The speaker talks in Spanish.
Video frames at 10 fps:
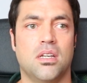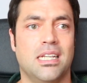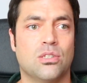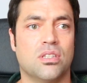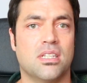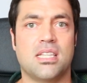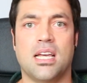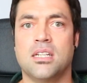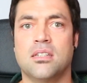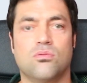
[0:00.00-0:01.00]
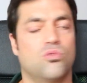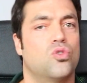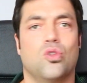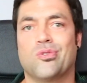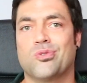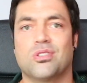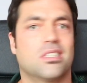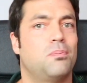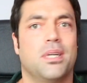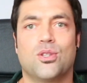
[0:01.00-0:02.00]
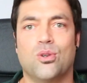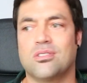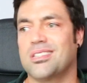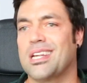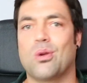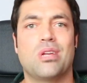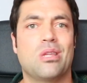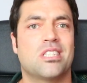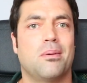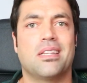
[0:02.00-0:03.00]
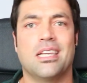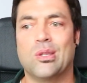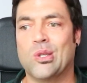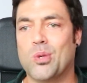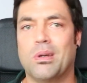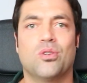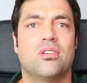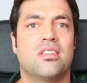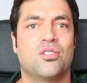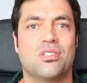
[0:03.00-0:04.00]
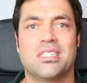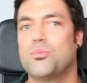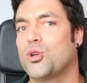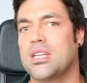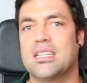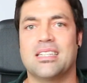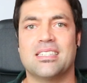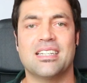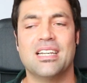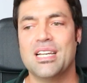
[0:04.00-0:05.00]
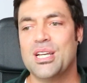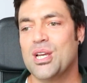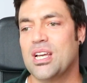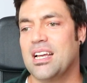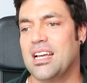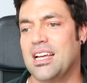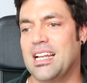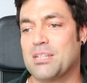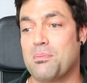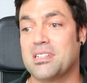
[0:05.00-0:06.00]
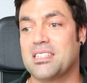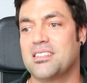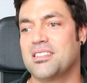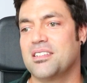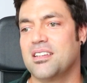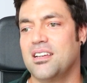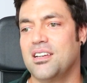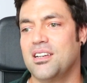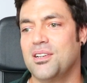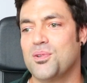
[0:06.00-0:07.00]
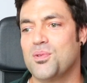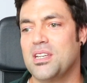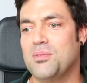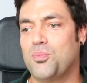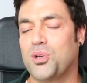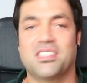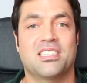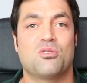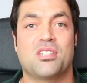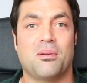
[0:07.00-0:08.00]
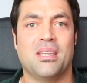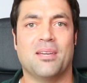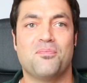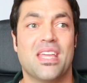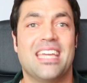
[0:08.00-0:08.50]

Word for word: Es donde están todos nuestros expertos reunidos debatiendo, tomando decisiones importantes eh, las más eh, importantes de nuestra vida.